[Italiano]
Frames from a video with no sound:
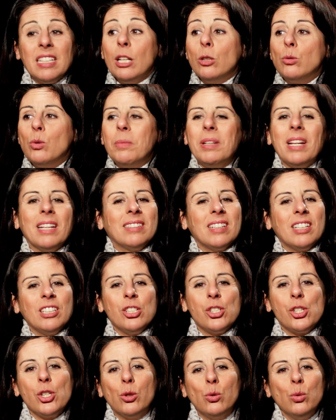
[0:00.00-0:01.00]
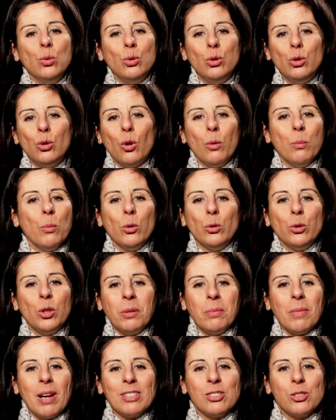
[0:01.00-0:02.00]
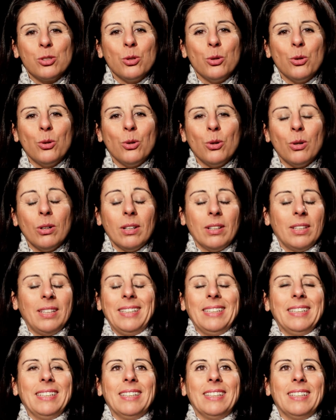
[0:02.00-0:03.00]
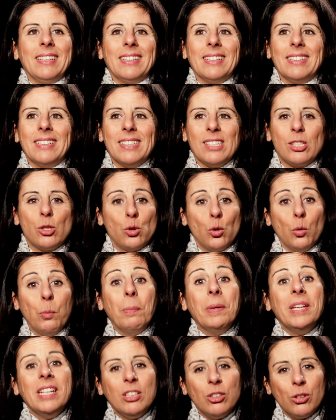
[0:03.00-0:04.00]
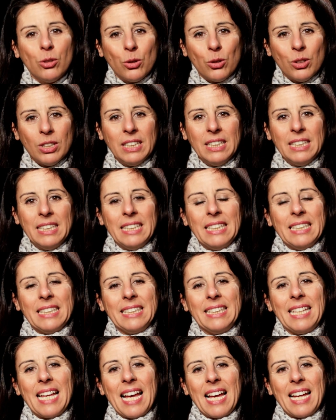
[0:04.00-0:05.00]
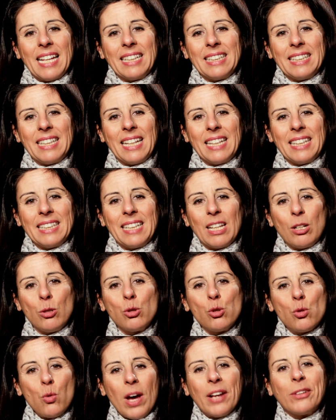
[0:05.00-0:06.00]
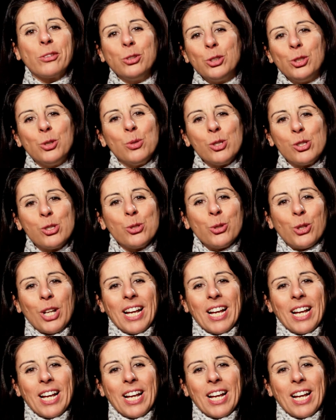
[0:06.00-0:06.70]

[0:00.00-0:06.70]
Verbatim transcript: nel 2013 tutto il mondo è rimasto eh, stupito da, da, dallo sguardo di questo